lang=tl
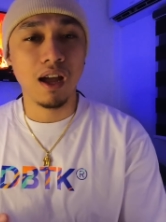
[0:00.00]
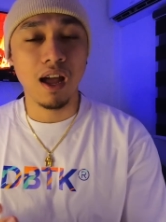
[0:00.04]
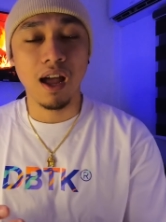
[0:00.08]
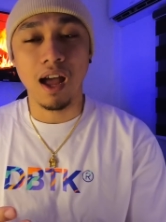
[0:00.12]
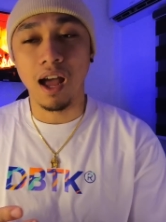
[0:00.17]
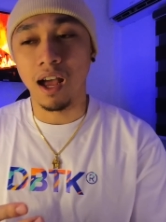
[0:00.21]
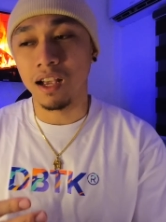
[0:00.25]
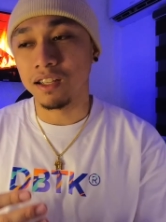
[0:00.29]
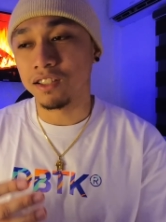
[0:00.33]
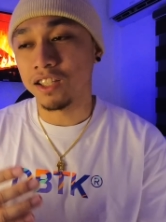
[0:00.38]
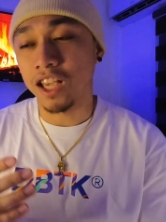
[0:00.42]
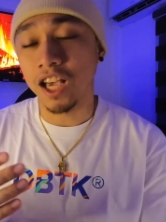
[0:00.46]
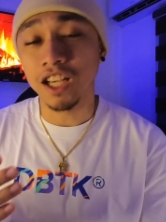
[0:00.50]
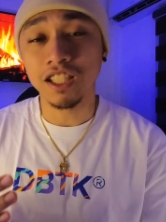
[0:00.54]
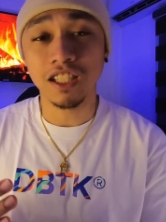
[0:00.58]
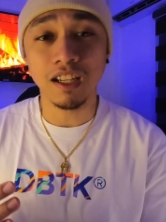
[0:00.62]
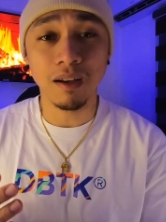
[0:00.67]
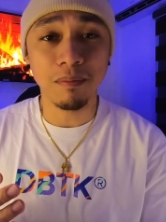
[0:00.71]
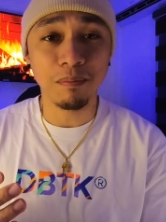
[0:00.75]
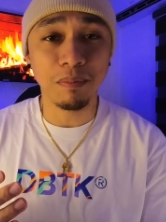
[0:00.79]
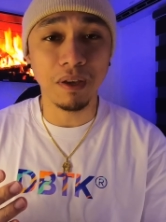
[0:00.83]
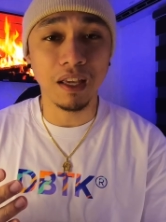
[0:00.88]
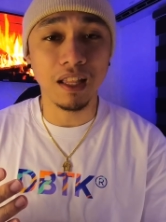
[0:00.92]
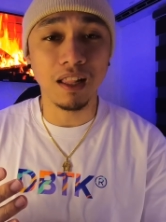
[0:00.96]
ang sex
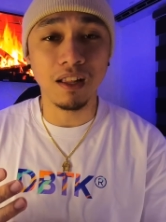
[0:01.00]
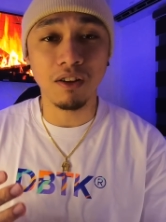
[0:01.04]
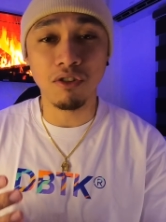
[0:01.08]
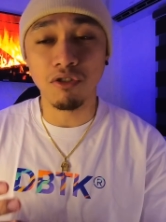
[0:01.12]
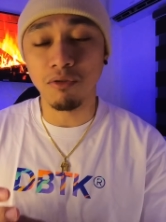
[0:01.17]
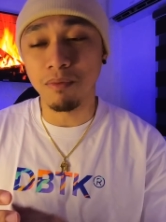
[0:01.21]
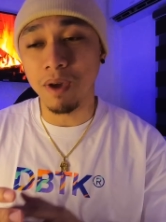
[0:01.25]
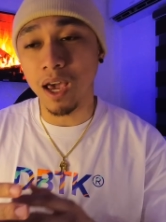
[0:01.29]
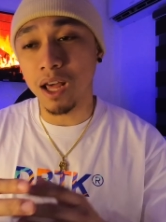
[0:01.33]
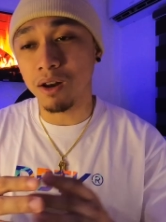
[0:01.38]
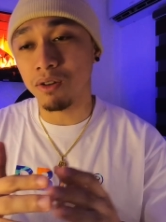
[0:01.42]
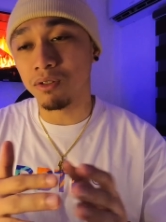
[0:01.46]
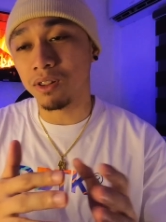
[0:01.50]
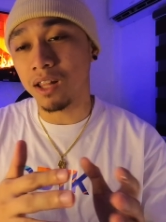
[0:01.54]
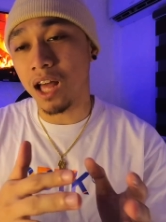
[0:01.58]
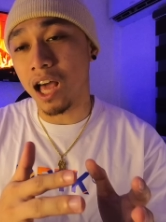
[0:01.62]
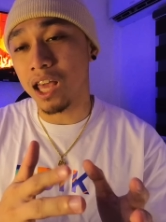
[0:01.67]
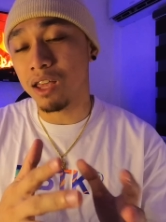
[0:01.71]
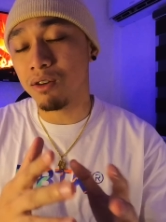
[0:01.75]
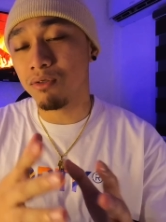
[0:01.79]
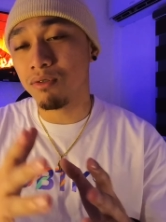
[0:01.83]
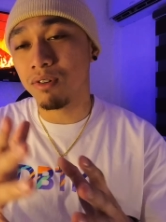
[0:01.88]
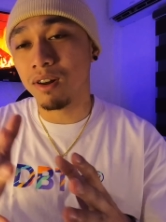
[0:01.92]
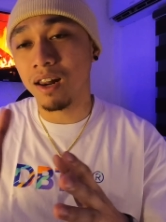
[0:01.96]
appeal kung meron
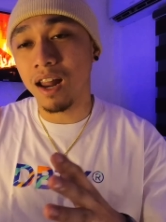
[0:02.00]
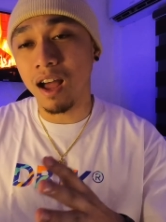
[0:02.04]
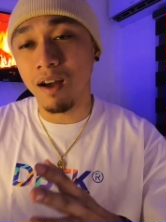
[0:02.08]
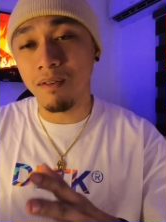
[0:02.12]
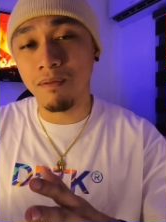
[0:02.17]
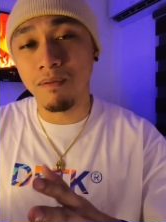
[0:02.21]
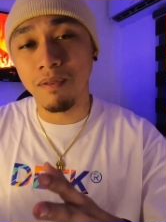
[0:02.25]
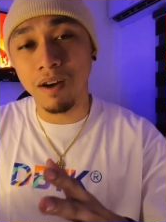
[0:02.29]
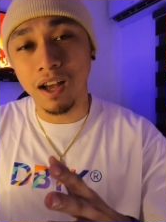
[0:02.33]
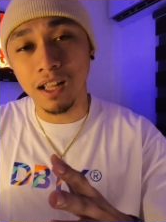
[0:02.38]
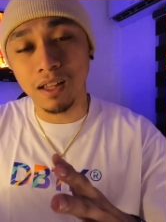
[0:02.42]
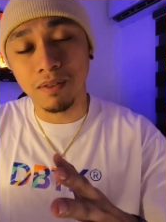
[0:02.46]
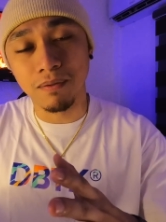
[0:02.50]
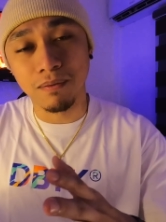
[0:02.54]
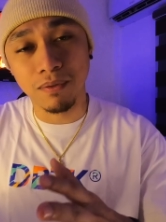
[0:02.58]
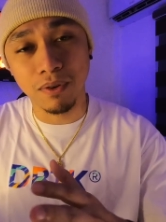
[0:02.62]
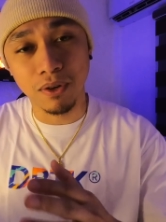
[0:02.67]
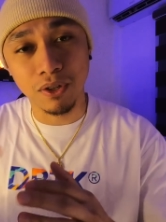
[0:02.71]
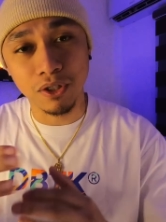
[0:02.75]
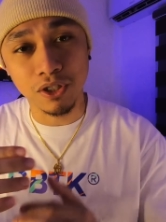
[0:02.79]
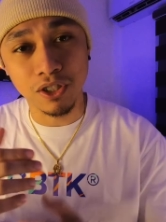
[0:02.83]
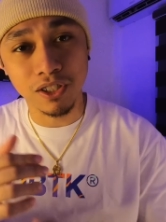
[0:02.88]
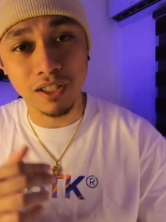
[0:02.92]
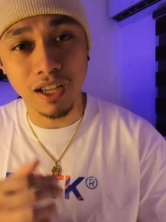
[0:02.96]
tayong love at
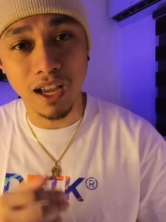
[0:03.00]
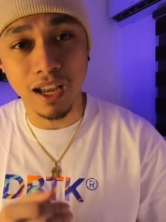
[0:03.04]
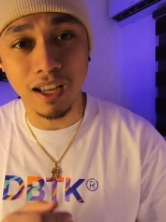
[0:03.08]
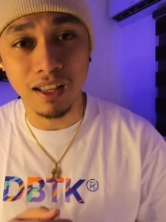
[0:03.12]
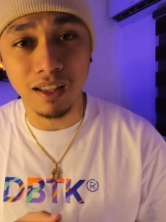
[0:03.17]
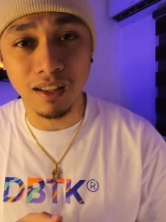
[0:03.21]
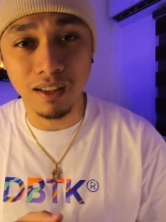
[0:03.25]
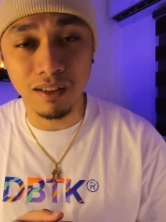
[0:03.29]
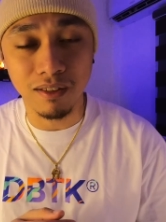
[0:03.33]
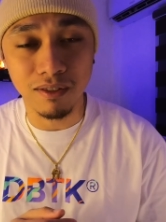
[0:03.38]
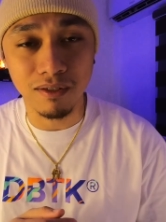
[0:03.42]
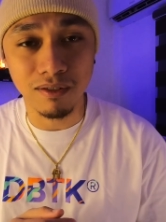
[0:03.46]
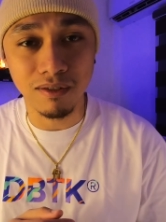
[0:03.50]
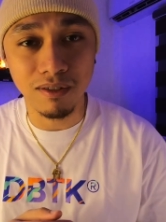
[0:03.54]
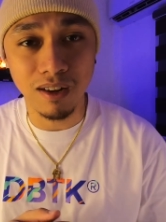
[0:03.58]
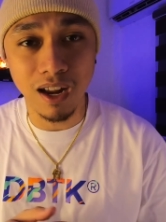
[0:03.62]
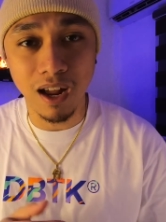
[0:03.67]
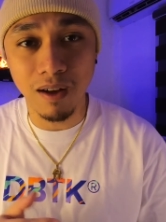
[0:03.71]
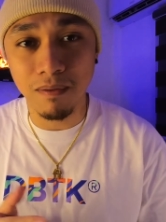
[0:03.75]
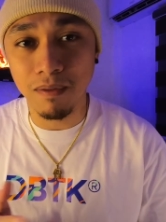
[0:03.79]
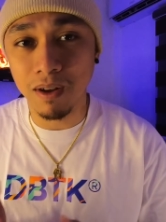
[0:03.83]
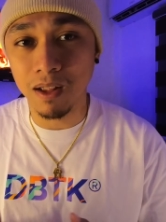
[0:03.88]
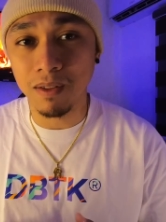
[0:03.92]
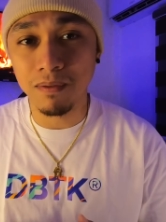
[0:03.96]
first sight, no?
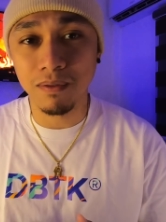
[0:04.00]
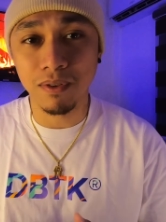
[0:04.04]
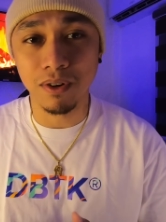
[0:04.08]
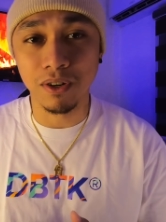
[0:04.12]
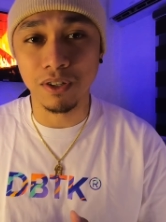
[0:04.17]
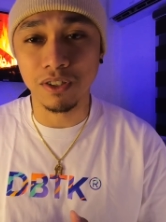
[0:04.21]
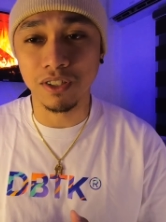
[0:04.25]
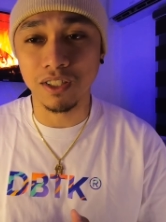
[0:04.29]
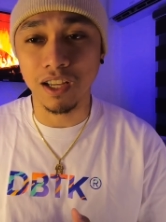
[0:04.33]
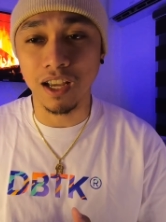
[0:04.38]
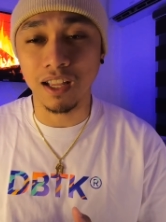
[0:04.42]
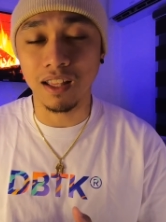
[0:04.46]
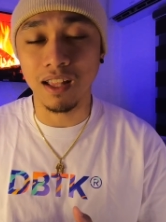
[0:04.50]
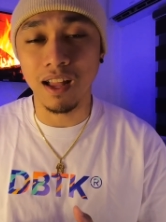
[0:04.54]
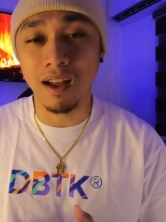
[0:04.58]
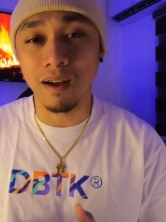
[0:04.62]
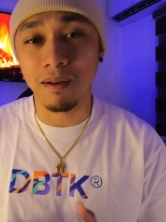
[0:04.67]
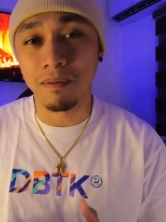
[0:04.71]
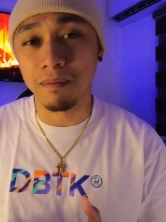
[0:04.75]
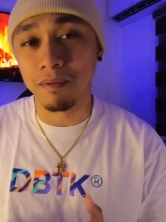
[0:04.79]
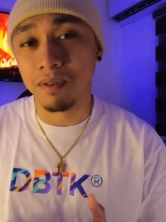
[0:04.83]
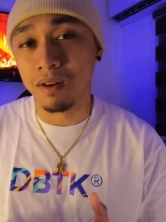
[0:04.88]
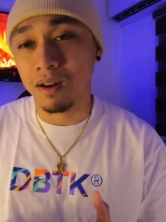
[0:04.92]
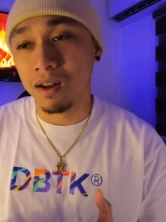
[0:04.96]
Love at first sight.
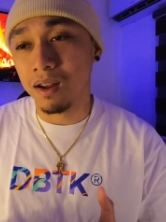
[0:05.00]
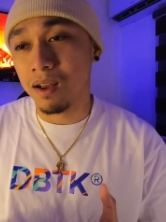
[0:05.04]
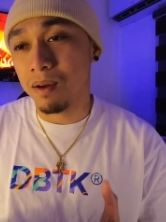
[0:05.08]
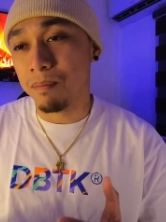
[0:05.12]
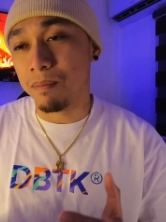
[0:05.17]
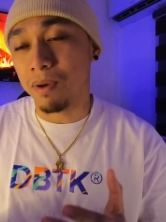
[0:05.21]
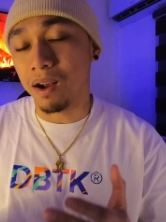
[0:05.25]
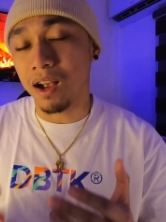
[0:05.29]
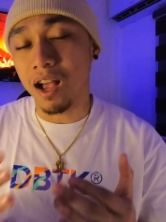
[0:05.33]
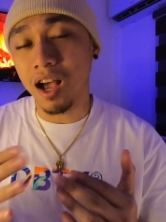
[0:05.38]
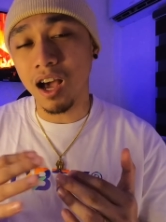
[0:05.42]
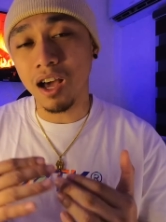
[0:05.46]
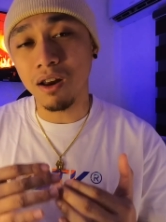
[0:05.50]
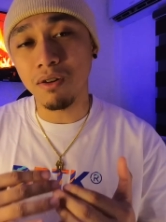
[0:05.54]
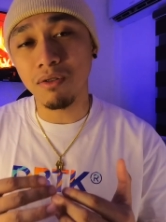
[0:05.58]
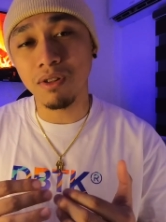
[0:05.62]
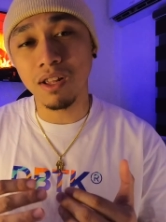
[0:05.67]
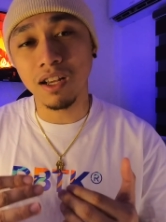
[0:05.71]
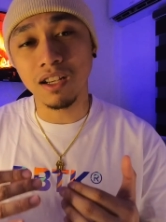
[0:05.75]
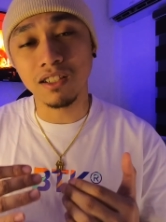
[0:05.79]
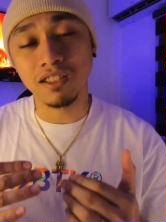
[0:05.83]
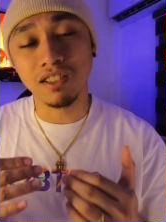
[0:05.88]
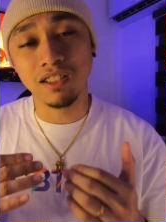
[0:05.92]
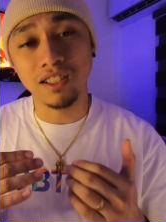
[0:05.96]
Ang pagkakaroon
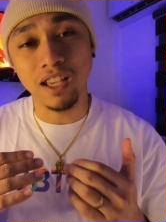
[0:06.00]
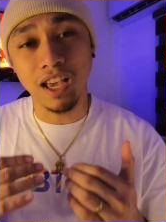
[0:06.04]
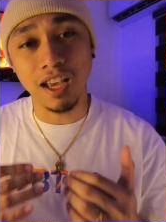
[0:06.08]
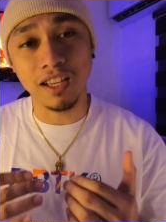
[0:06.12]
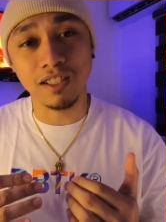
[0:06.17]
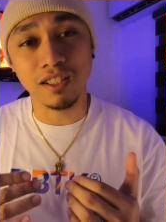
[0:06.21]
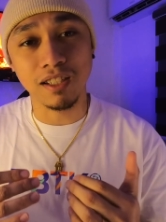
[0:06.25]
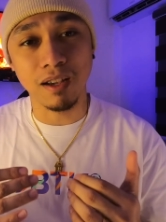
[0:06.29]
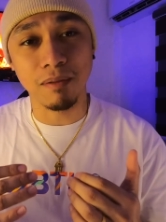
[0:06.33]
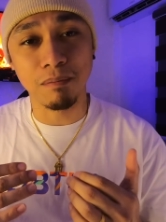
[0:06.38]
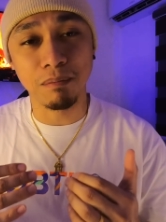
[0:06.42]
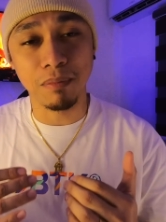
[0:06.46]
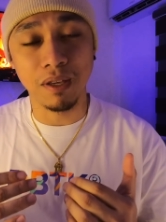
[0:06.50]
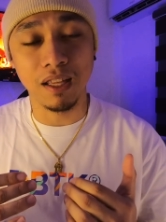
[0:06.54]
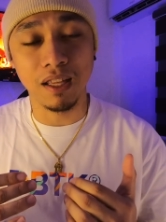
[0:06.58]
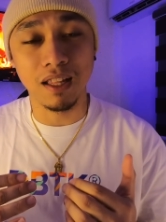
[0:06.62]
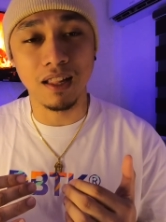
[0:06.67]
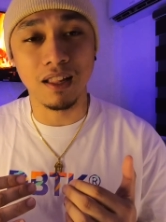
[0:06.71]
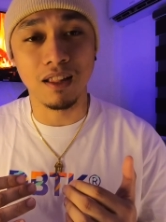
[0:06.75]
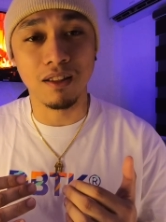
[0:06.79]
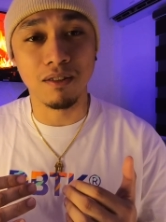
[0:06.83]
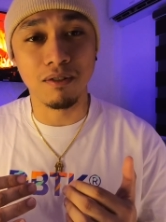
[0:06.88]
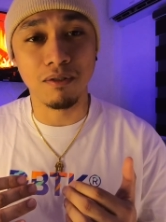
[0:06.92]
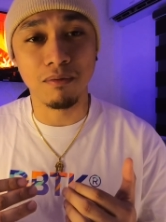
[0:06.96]
ng sex
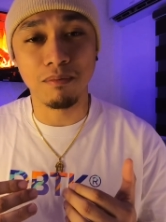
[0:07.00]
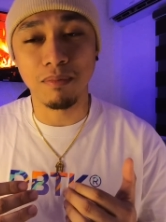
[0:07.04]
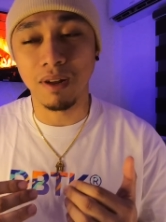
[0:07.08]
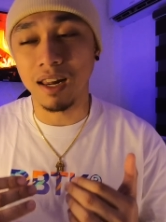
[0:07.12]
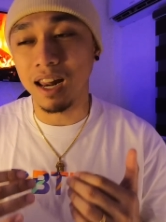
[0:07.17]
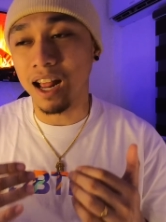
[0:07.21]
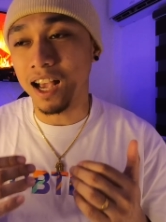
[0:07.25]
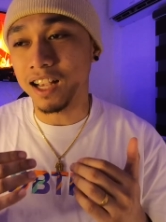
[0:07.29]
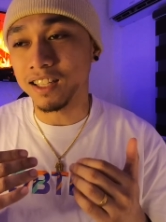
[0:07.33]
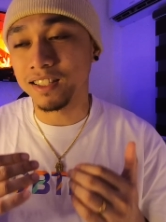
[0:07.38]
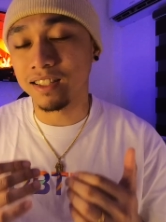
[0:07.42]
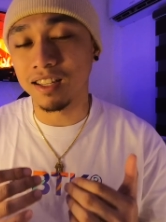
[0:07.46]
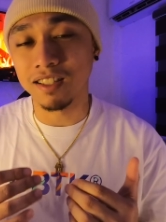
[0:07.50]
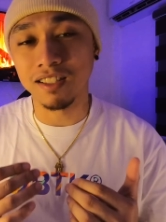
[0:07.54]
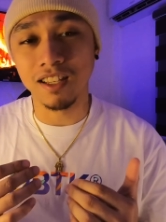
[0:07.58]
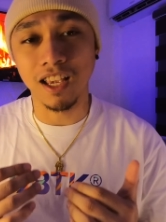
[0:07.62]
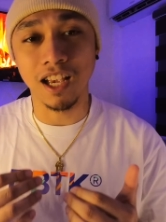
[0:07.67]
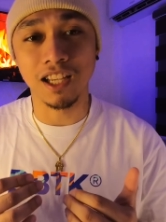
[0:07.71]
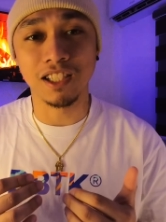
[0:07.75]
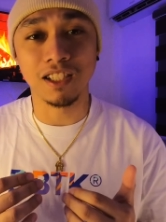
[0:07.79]
appeal, no? Palakas na sex